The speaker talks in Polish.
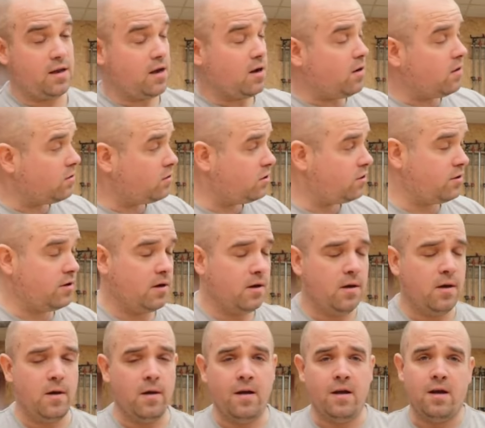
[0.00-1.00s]
nie chodzić
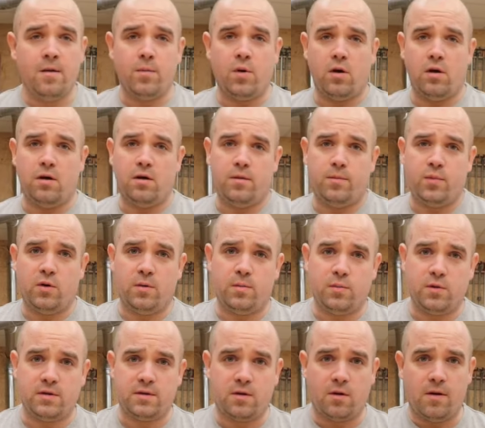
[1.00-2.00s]
po, po,
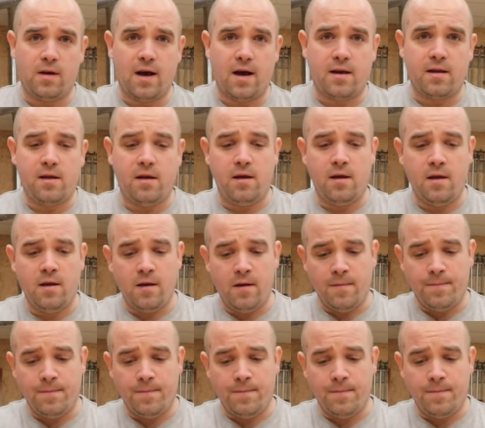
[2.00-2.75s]
po stolarni,